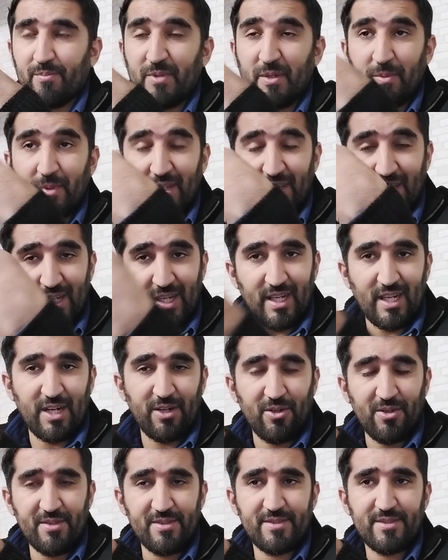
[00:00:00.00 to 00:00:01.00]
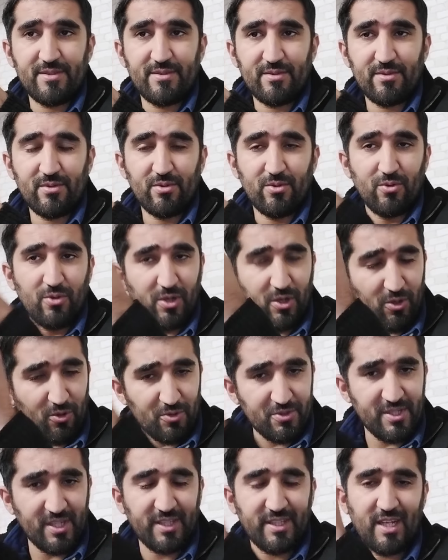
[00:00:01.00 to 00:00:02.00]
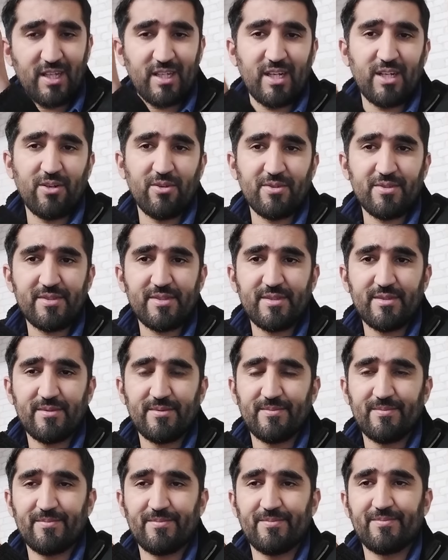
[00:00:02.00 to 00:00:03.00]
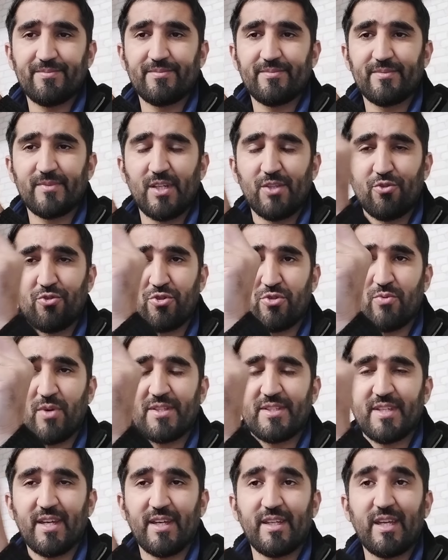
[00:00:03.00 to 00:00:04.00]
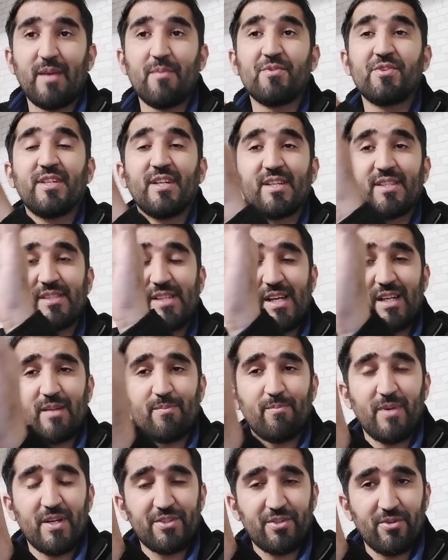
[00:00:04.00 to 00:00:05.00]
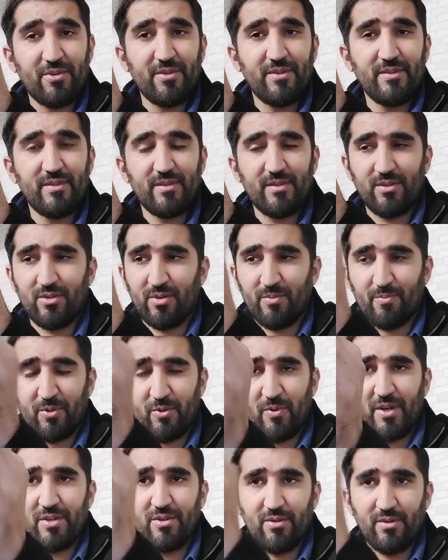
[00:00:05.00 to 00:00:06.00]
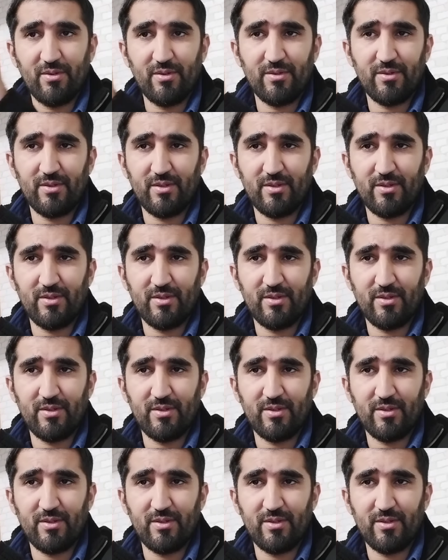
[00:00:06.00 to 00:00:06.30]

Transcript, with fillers: بيبلي لانونس والكلوتير ديال لانونس هادو جوج وسائل كيمشي ديك الساعه الباترون لومبلويو